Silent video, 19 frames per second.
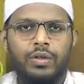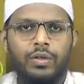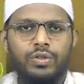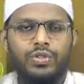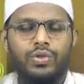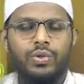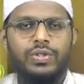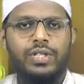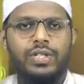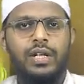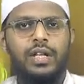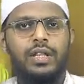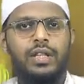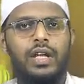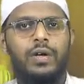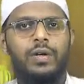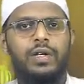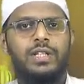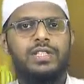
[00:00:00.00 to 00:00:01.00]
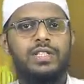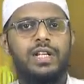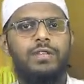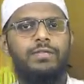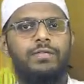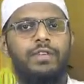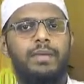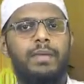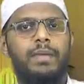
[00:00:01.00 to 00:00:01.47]
हुजूर सल्लल्लाहु अलैहि
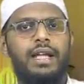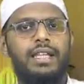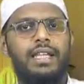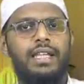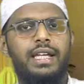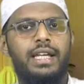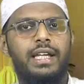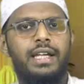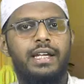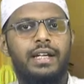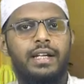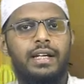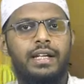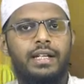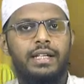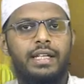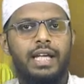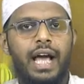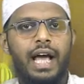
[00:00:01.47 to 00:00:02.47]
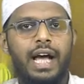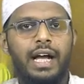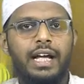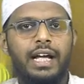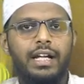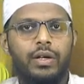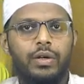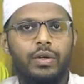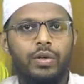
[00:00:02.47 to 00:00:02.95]
वसल्लम फरमाते हैं कि
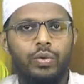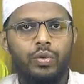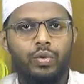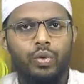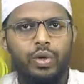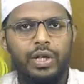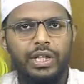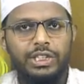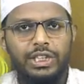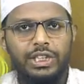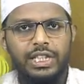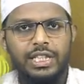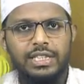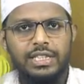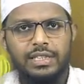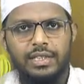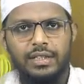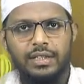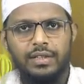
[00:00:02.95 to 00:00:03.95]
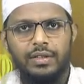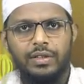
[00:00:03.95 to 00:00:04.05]
अगर कोई चीज़